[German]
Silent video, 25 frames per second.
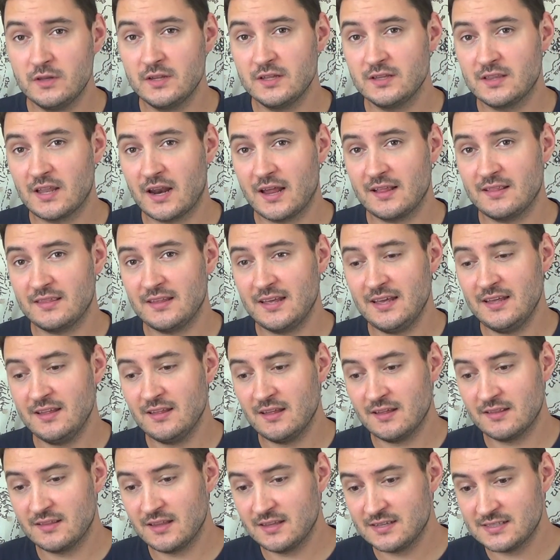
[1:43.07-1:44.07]
die
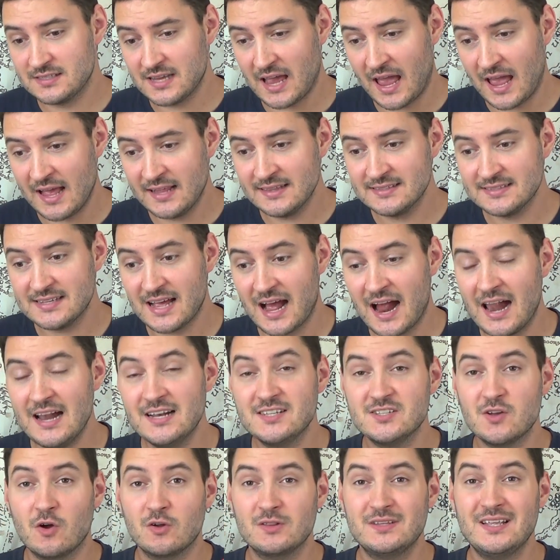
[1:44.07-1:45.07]
3D-Designs
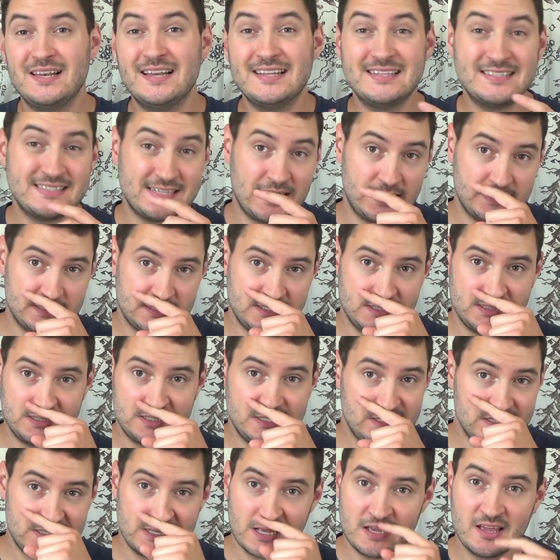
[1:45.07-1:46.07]
als auch die Lizenzen
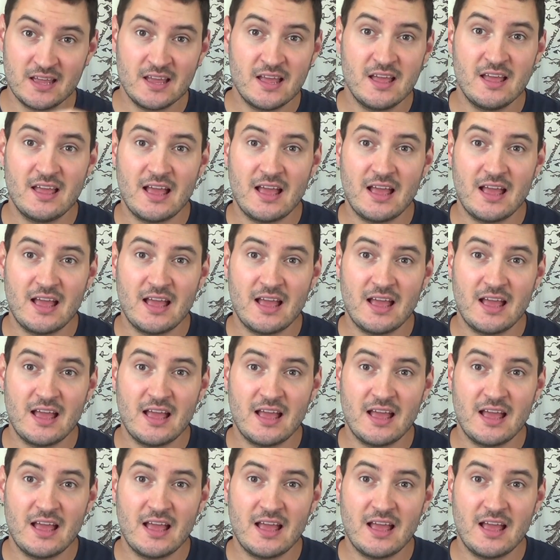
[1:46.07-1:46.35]
diese